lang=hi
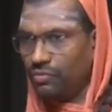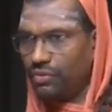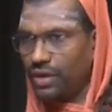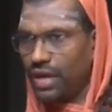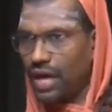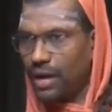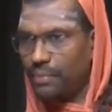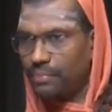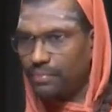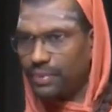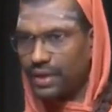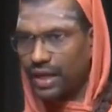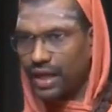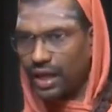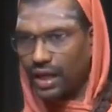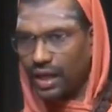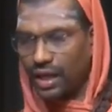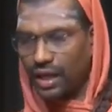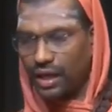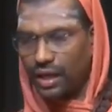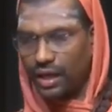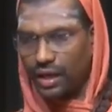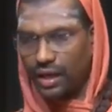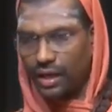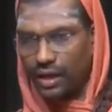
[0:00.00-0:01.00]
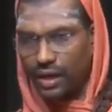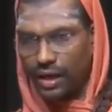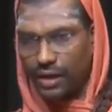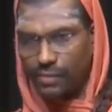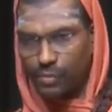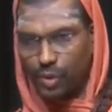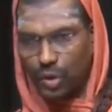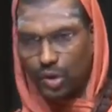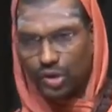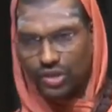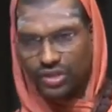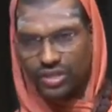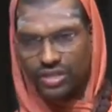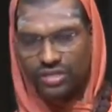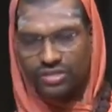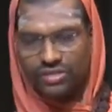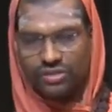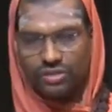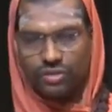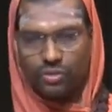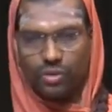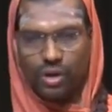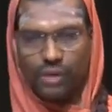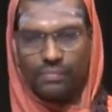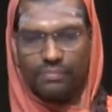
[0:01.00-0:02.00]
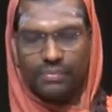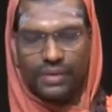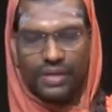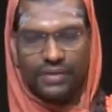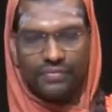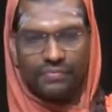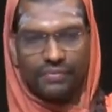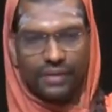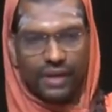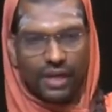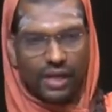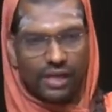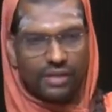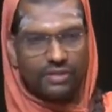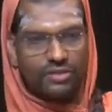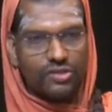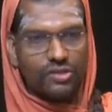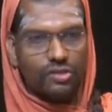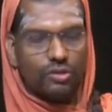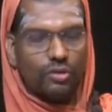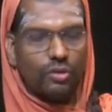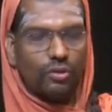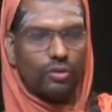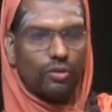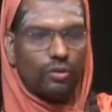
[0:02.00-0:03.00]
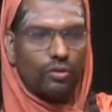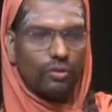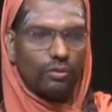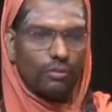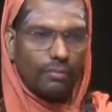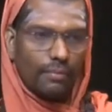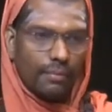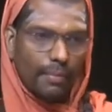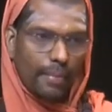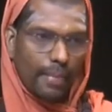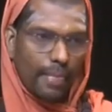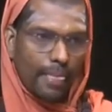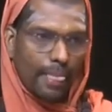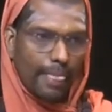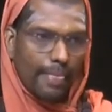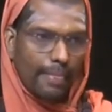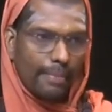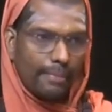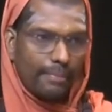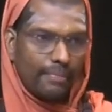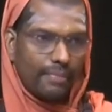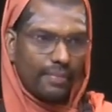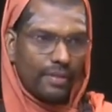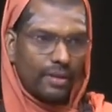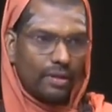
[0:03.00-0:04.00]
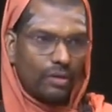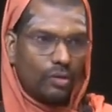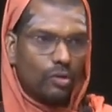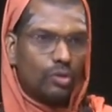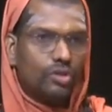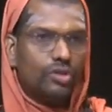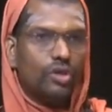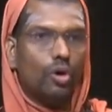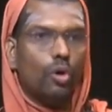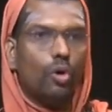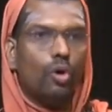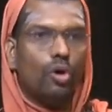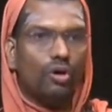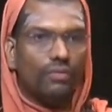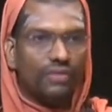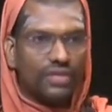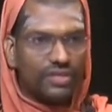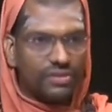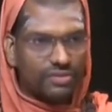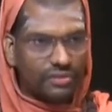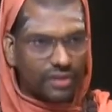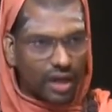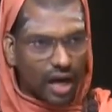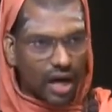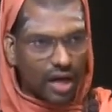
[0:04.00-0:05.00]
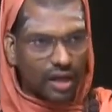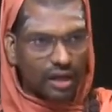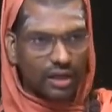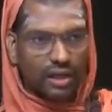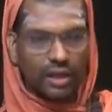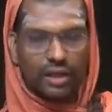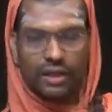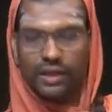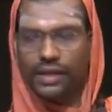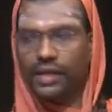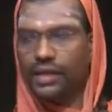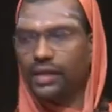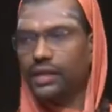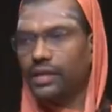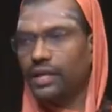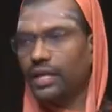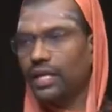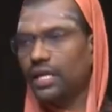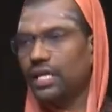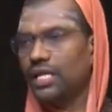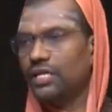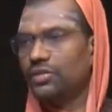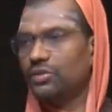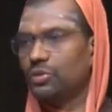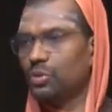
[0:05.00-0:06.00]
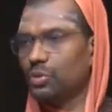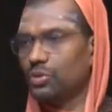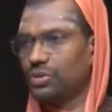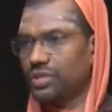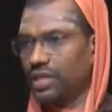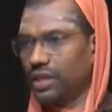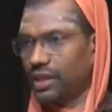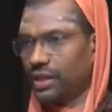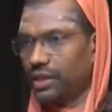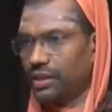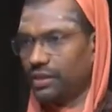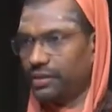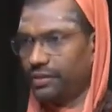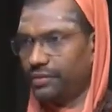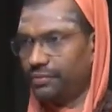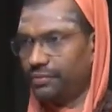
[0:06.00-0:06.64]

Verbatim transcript: वे अपने इमोशंस को अपने फीलिंग्स को कुछ और विस्तार करने के लिए सोचे